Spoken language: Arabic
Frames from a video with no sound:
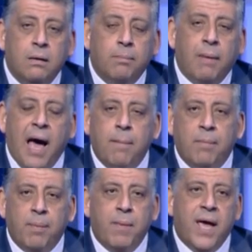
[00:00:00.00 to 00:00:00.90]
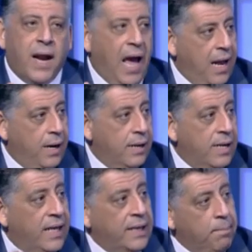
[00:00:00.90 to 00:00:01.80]
محمد ماهر عقل
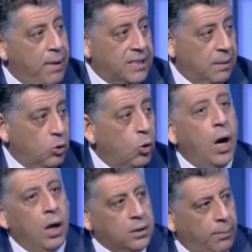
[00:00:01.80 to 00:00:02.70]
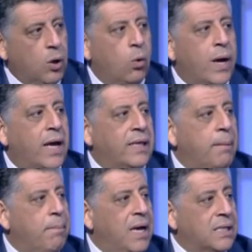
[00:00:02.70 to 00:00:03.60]
يهتم بهذا الموضوع؟ اه طبعا هو
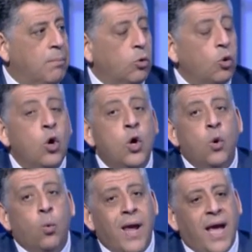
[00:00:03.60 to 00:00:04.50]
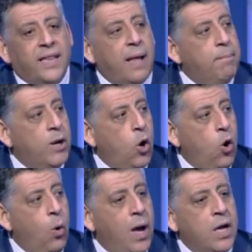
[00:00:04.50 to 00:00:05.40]
يهتم بهذا الموضوع ويهتم ان
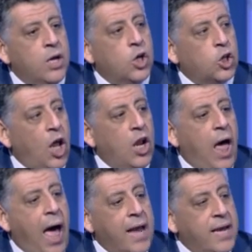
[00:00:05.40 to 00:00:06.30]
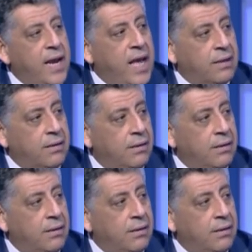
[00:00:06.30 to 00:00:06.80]
هو يطلع عينات